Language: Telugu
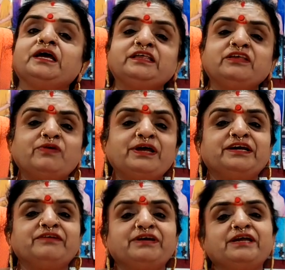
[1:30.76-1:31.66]

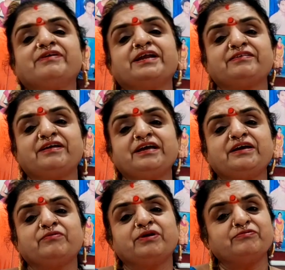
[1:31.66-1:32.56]
హిందువులైనటువంటి
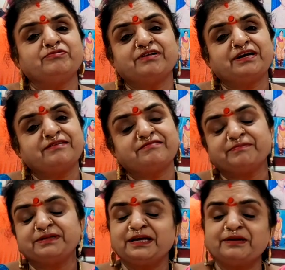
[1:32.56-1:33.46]
వారందరికీ కూడా ఉచితంగా
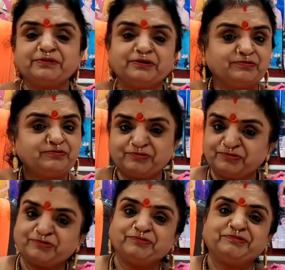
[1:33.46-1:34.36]
సంబంధాలు మీరు
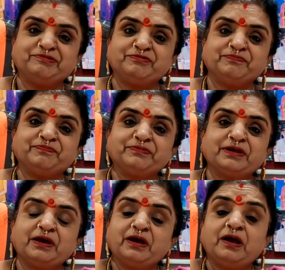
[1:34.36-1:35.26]
చూసుకోవచ్చు
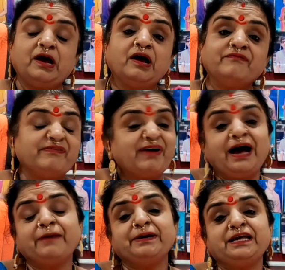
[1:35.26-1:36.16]

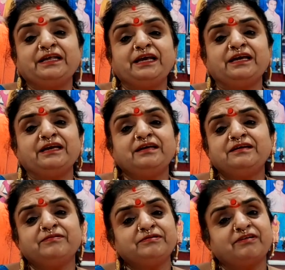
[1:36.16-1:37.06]
వివాహం అనేది
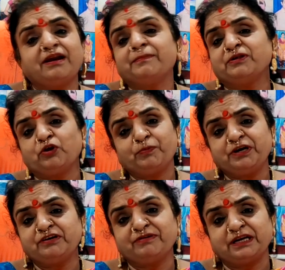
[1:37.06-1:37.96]
చాలా
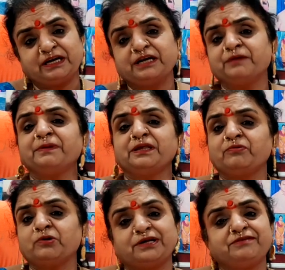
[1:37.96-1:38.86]
మధురమైనటువంటి ఘట్టం
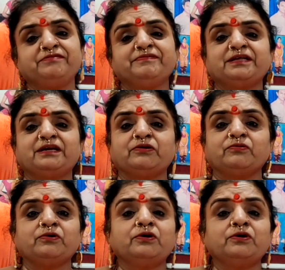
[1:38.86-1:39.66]
ప్రతి ఒక్కరి జీవితంలో